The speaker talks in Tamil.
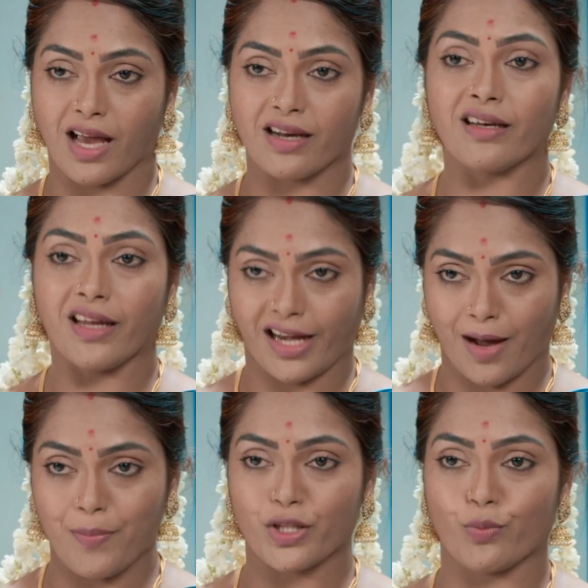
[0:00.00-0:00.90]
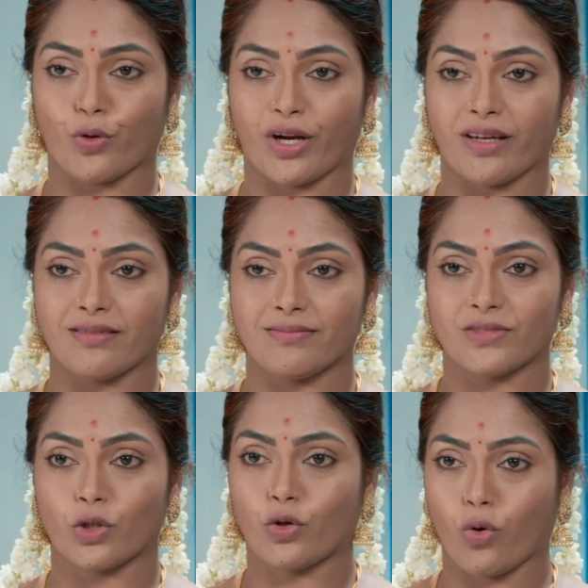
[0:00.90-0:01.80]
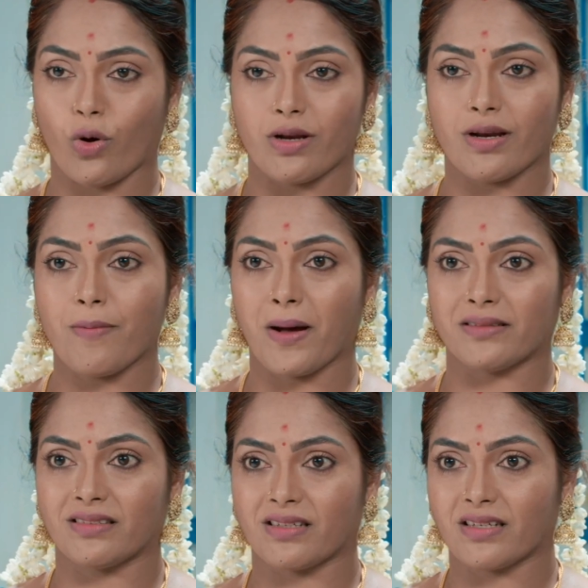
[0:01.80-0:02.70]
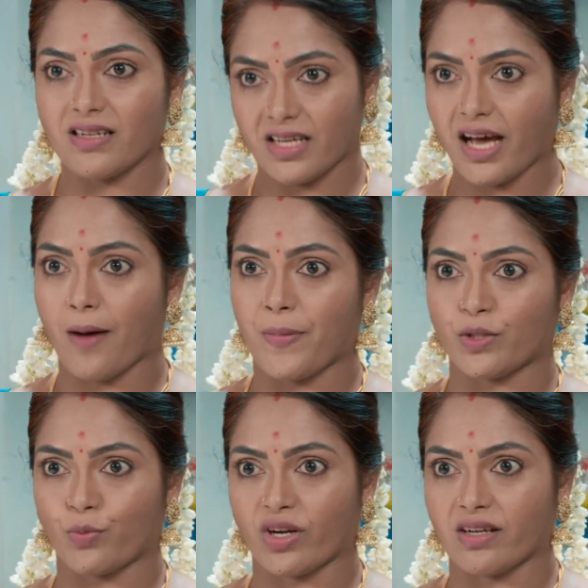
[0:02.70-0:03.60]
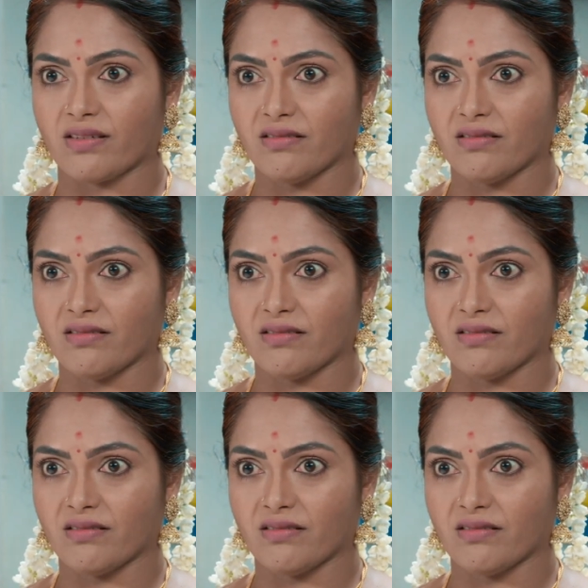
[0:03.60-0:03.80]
யாரு நீ காப்பாத்த போற கொல்ல பாத்துட்டு நீ காப்பாத்த போற